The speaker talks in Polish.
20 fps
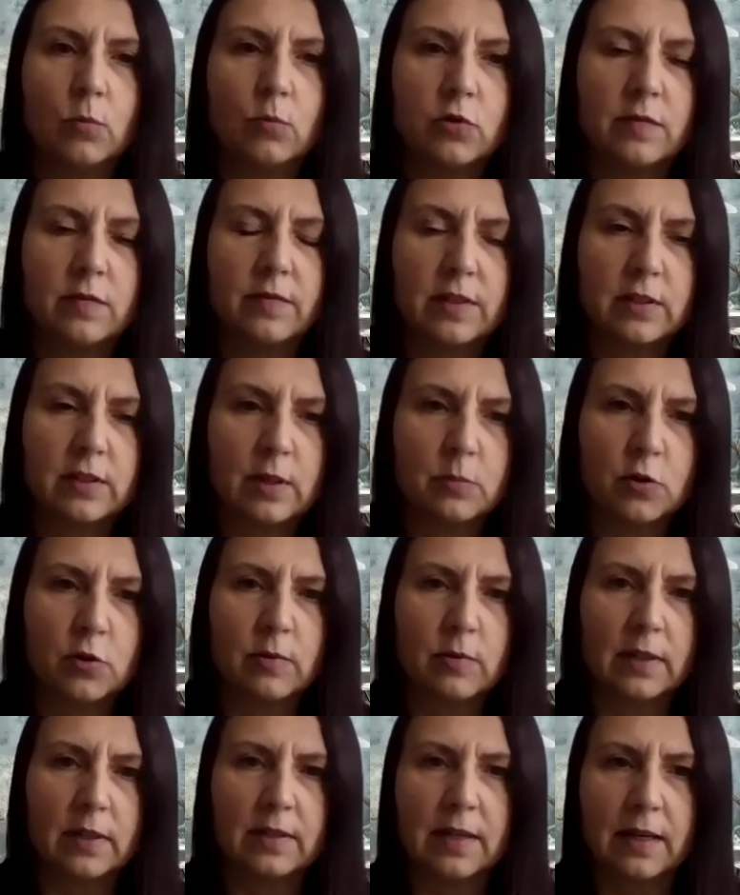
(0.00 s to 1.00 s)
używać na
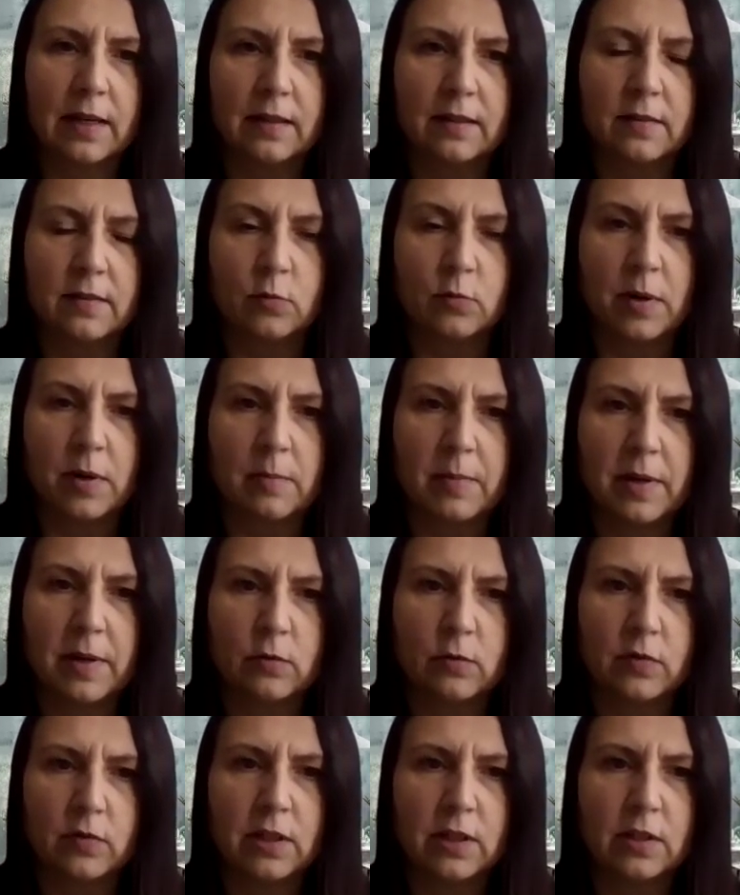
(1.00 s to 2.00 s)
przykład takich
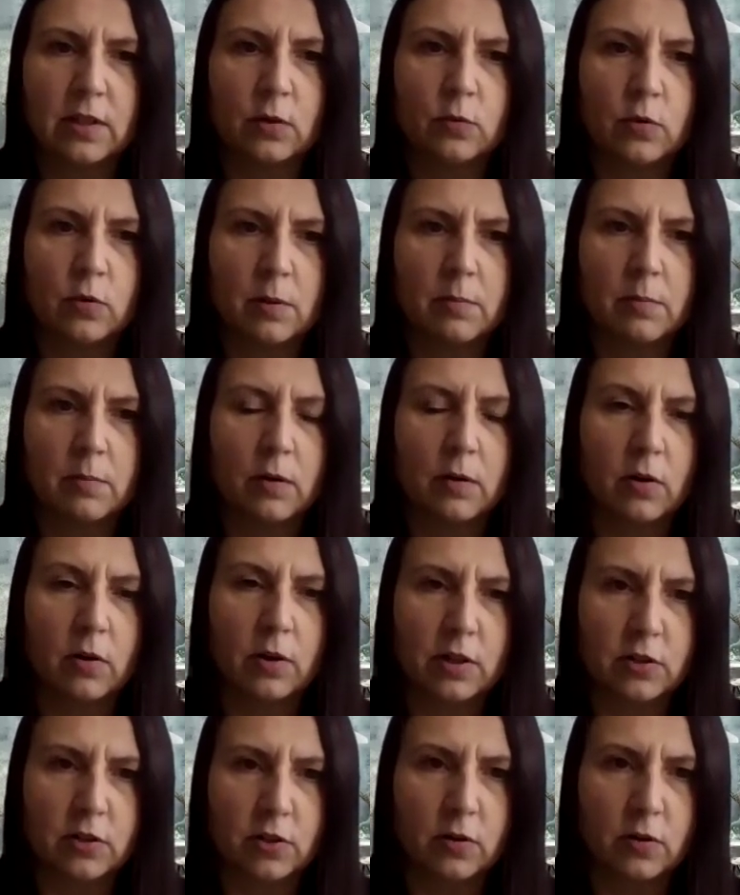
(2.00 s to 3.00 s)
suplementów diety, które mają
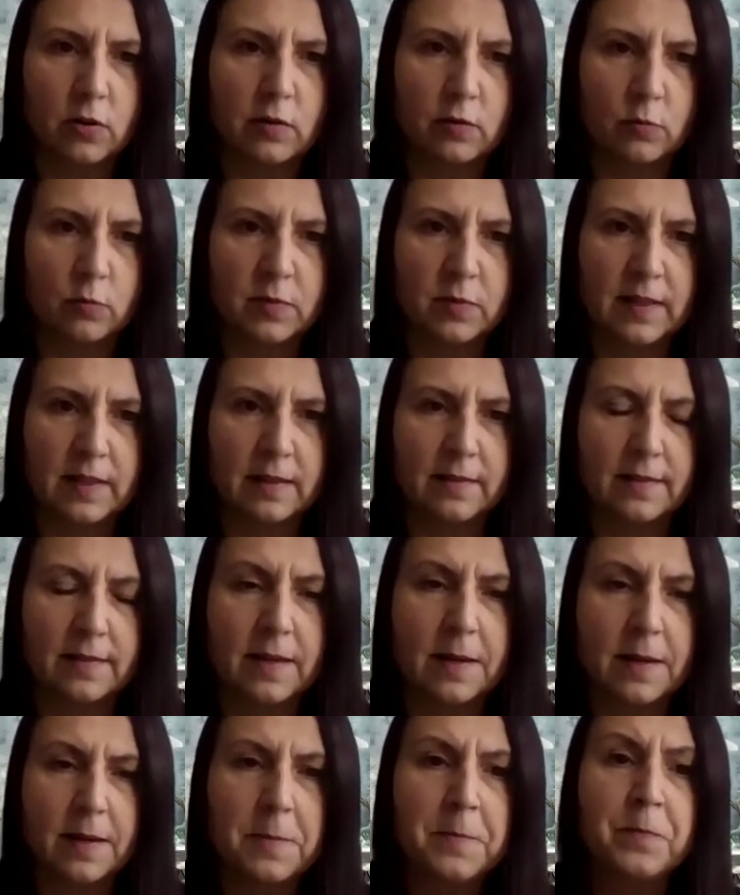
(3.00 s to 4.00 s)
określone
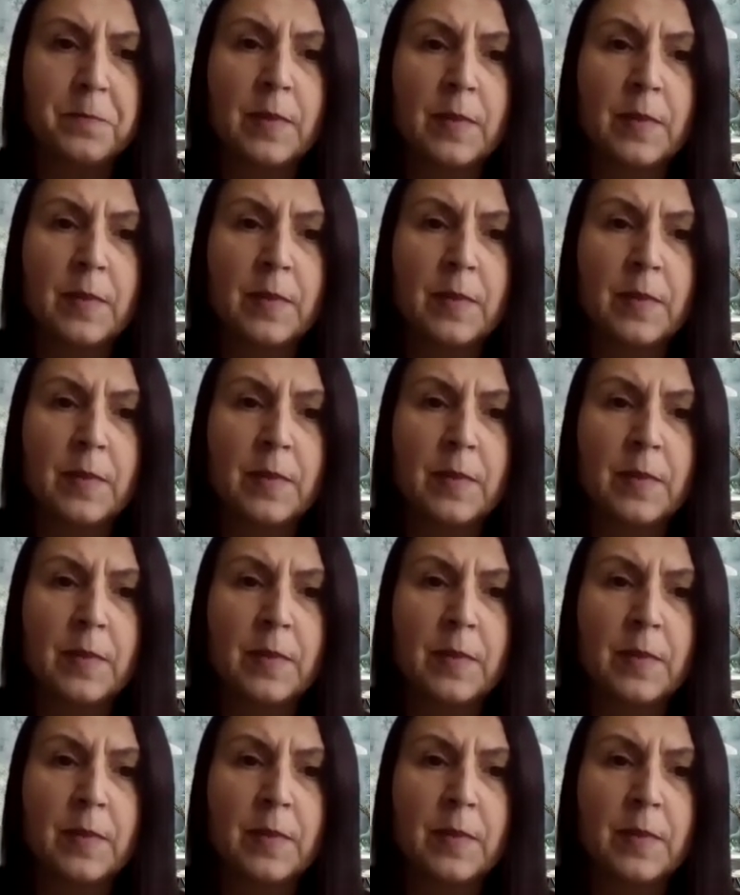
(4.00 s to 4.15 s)
substancje,